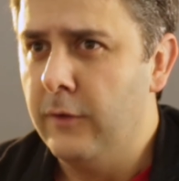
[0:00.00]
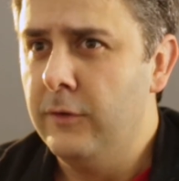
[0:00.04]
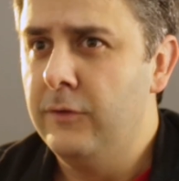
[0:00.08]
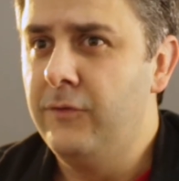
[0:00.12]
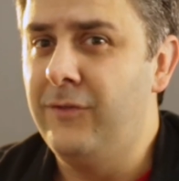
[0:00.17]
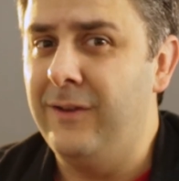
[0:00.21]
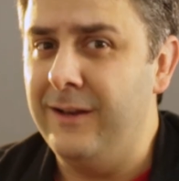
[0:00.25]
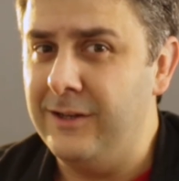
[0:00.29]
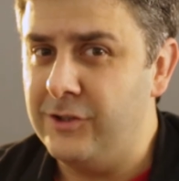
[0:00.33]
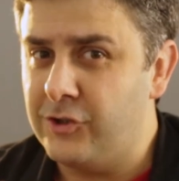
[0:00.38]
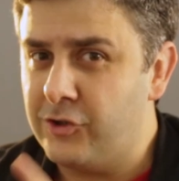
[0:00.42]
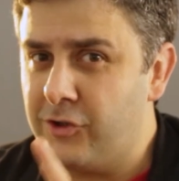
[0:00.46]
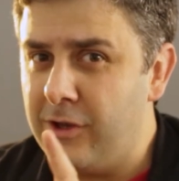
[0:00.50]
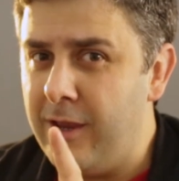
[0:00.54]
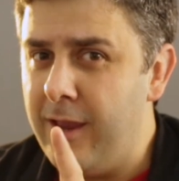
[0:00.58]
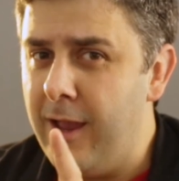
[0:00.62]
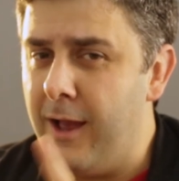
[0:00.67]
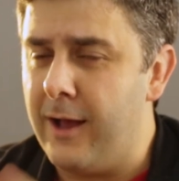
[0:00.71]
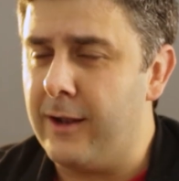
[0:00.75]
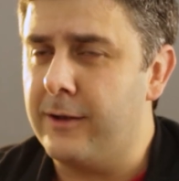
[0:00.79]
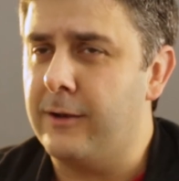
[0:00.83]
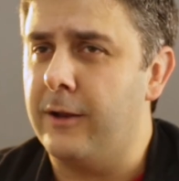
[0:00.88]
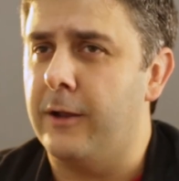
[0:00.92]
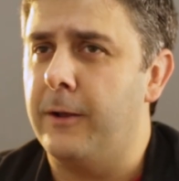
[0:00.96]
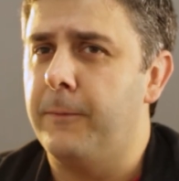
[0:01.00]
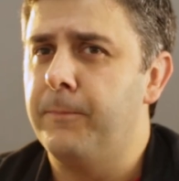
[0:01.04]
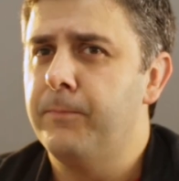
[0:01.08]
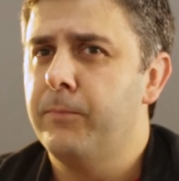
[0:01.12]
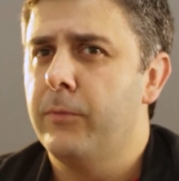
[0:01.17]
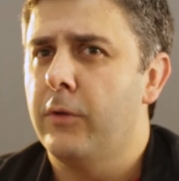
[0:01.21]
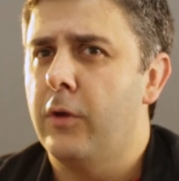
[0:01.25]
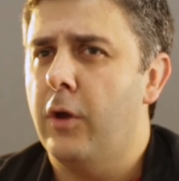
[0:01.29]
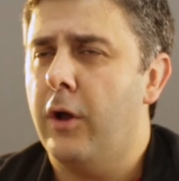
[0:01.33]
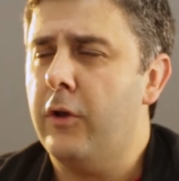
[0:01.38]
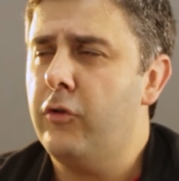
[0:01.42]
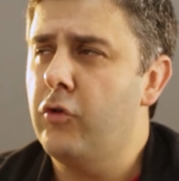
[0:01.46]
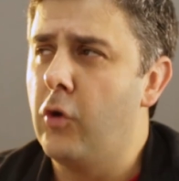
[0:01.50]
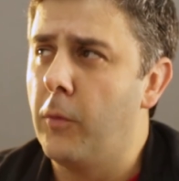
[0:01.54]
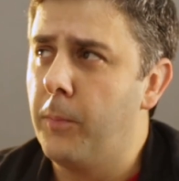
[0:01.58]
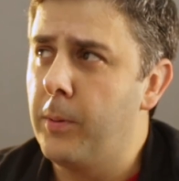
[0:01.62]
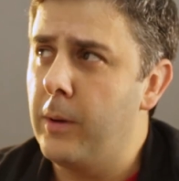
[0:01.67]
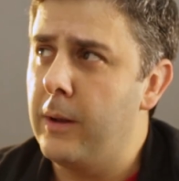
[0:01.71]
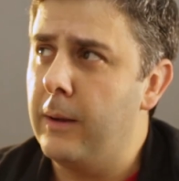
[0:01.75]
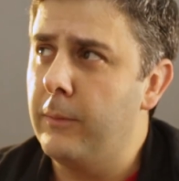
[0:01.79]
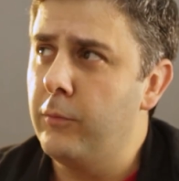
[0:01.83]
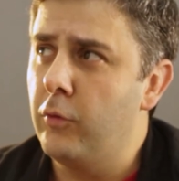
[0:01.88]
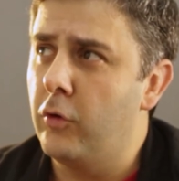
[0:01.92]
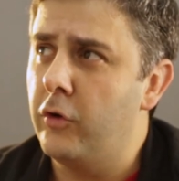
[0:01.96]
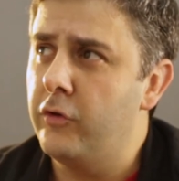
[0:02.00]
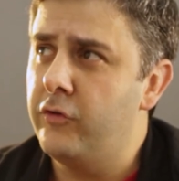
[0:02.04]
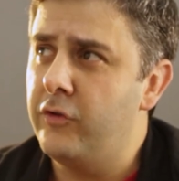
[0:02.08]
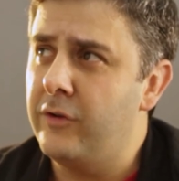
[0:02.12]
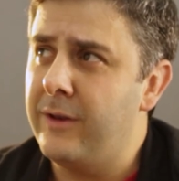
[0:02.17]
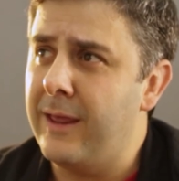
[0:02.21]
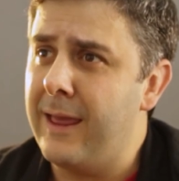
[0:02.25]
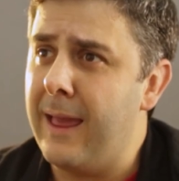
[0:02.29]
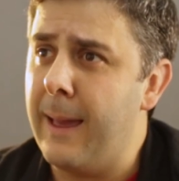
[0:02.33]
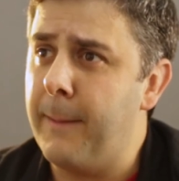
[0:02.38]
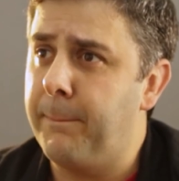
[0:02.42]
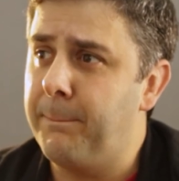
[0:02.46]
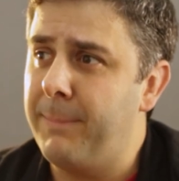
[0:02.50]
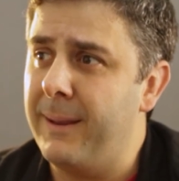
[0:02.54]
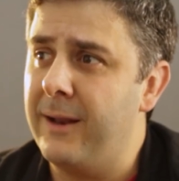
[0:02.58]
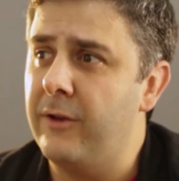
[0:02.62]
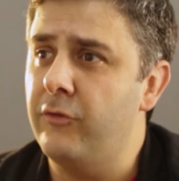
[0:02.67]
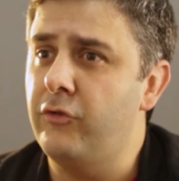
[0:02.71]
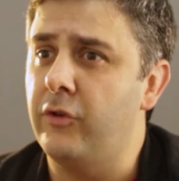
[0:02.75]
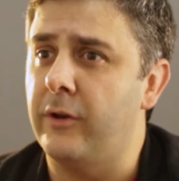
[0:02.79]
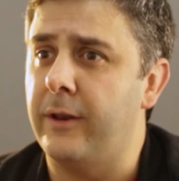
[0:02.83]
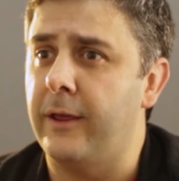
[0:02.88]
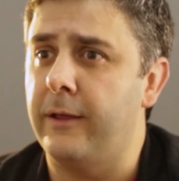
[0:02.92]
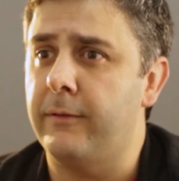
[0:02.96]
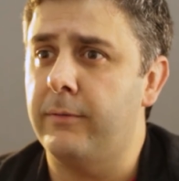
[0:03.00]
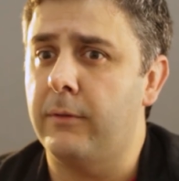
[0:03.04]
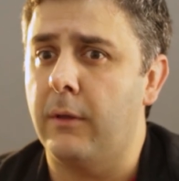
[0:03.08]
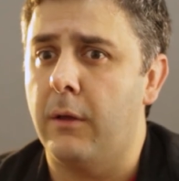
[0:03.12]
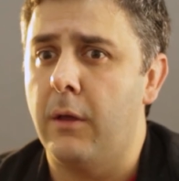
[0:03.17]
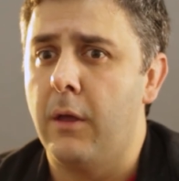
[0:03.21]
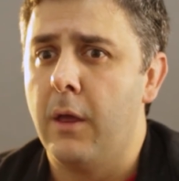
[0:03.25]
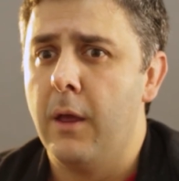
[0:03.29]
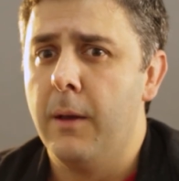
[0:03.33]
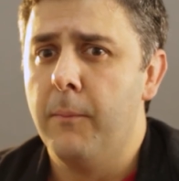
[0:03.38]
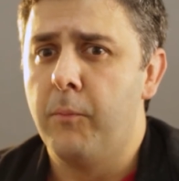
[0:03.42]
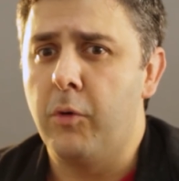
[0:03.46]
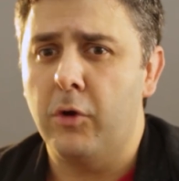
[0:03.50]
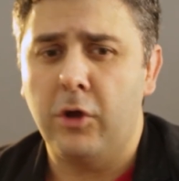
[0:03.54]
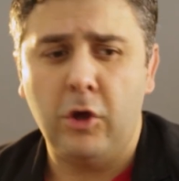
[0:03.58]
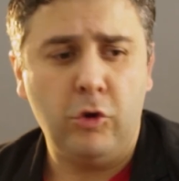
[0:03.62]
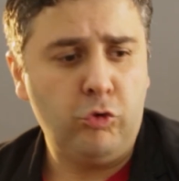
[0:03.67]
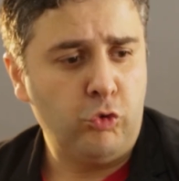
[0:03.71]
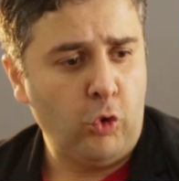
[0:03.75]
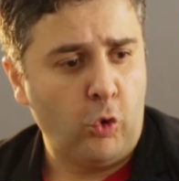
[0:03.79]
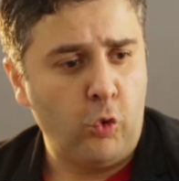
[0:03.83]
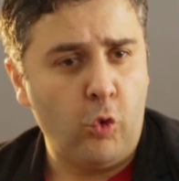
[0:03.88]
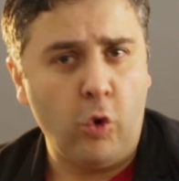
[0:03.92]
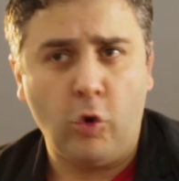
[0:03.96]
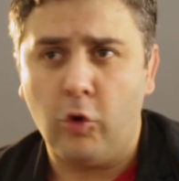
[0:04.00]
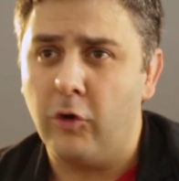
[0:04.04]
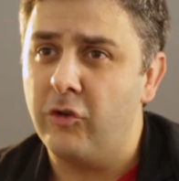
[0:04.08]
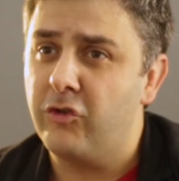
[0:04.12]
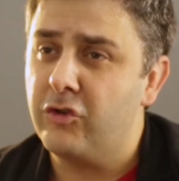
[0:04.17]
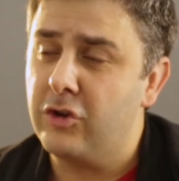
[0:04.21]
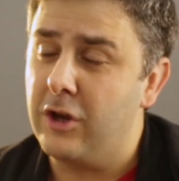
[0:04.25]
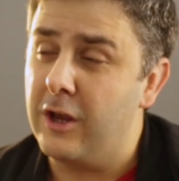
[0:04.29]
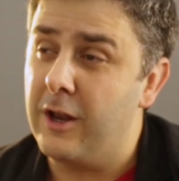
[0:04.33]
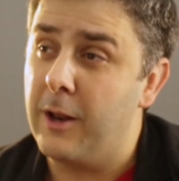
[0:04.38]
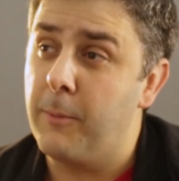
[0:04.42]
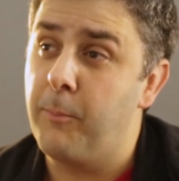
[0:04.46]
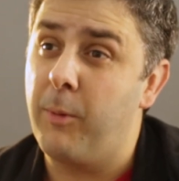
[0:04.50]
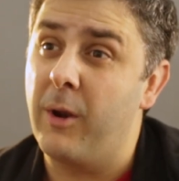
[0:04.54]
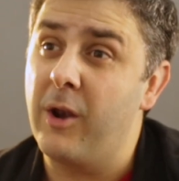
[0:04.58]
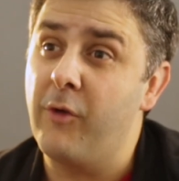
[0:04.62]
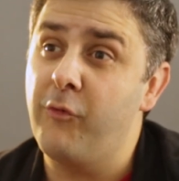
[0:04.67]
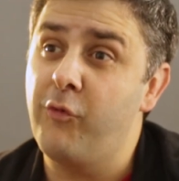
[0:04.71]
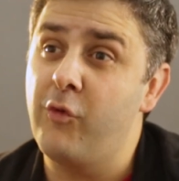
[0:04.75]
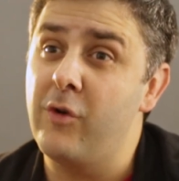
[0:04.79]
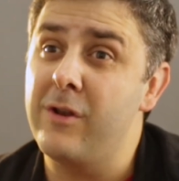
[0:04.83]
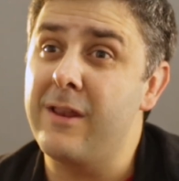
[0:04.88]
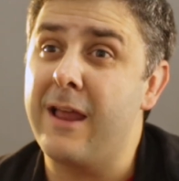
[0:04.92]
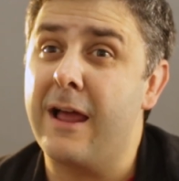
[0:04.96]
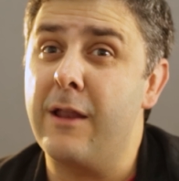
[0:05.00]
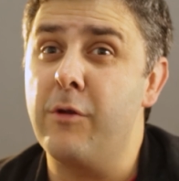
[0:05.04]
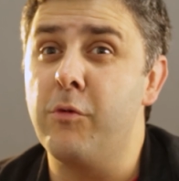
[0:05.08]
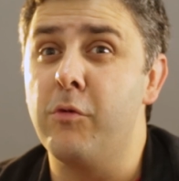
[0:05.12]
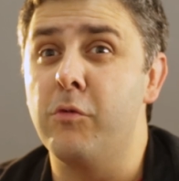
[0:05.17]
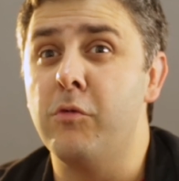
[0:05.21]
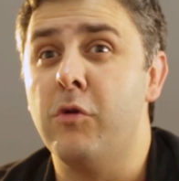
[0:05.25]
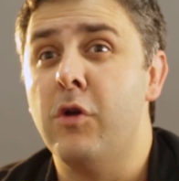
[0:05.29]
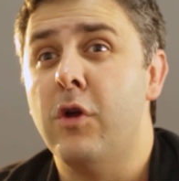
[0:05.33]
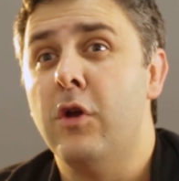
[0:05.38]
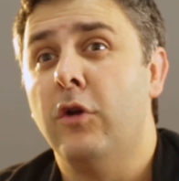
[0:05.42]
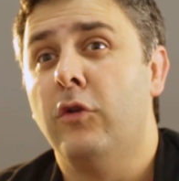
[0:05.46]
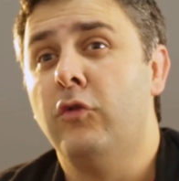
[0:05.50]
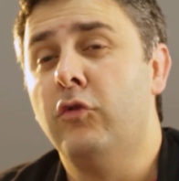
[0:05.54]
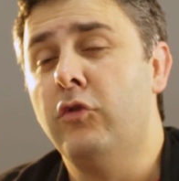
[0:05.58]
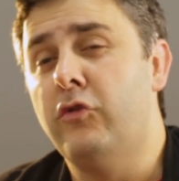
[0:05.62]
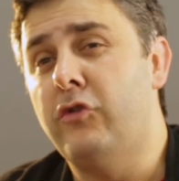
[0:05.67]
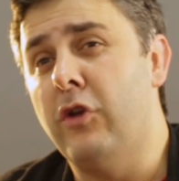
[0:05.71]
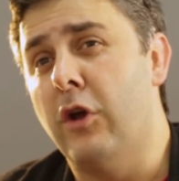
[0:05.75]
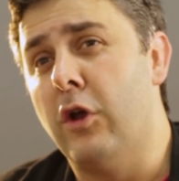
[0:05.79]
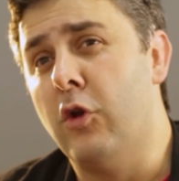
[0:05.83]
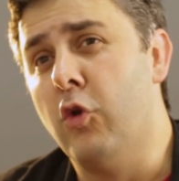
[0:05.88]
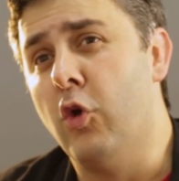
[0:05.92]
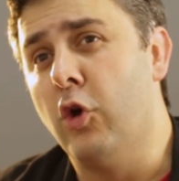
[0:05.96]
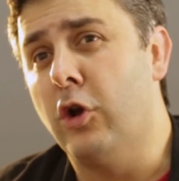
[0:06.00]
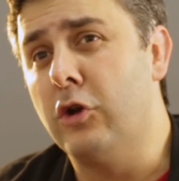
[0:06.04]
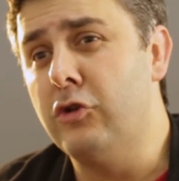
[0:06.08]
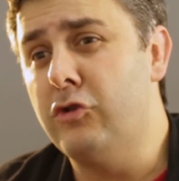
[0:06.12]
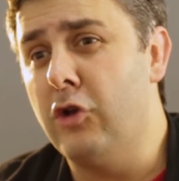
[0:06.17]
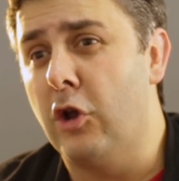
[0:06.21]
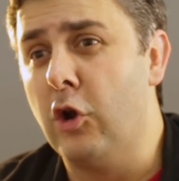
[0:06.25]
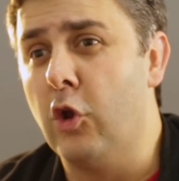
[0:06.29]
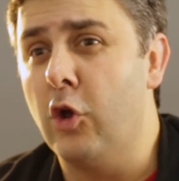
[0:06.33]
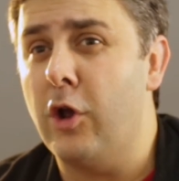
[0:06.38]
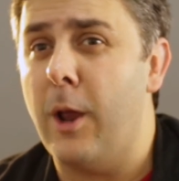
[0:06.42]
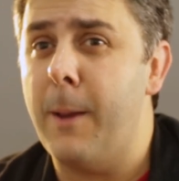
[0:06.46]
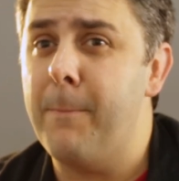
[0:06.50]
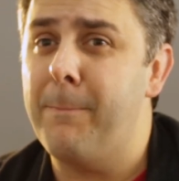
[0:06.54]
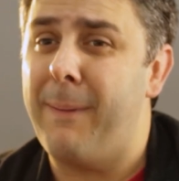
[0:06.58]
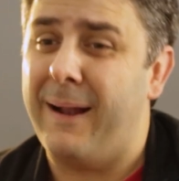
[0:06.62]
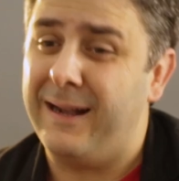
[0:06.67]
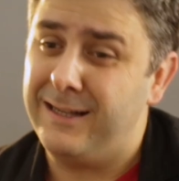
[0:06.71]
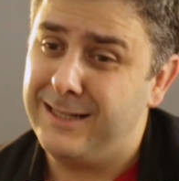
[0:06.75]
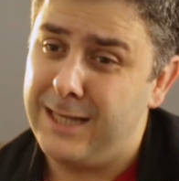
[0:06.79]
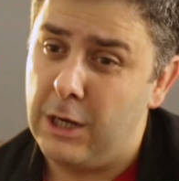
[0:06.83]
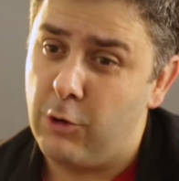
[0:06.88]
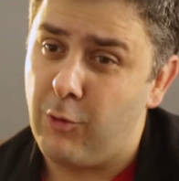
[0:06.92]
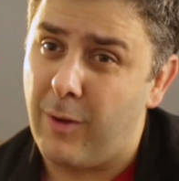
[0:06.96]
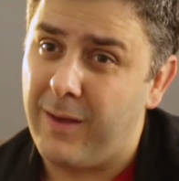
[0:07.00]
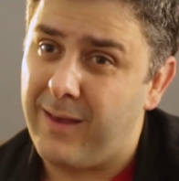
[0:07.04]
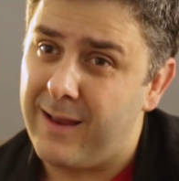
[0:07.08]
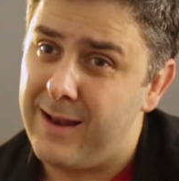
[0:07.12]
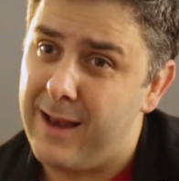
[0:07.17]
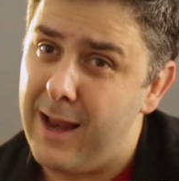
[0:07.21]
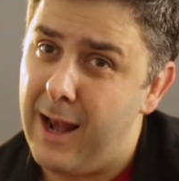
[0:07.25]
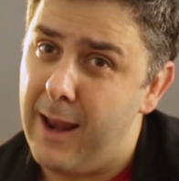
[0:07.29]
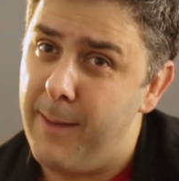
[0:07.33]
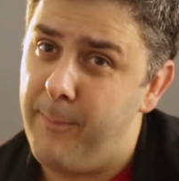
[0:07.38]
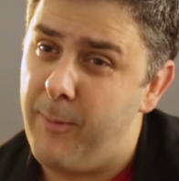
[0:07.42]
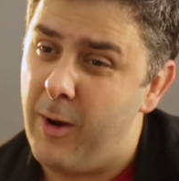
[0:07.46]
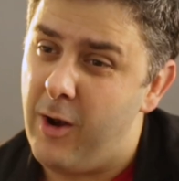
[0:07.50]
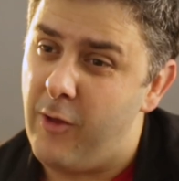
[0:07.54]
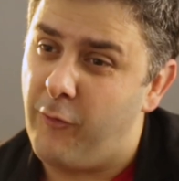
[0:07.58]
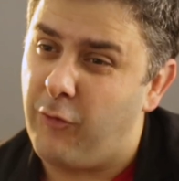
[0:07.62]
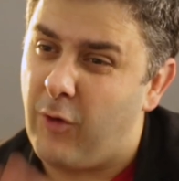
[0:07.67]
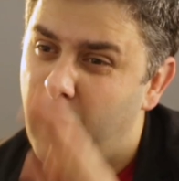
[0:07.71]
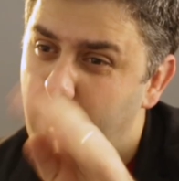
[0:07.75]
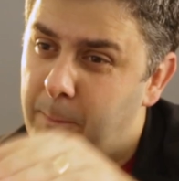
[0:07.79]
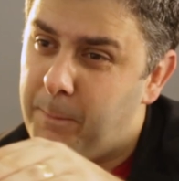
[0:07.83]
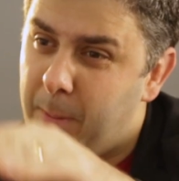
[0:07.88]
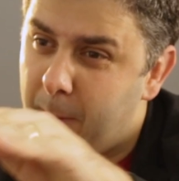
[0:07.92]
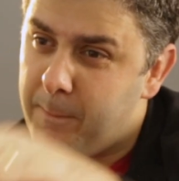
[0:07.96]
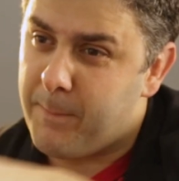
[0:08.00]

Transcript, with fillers: De esquerda! Acho que o problema do Rodinei é a perna direita. Porque ele tocou com a esquerda, a bola foi lá no, no Jean Lucas, o Jean Lucas bateu na canela, a bola foi.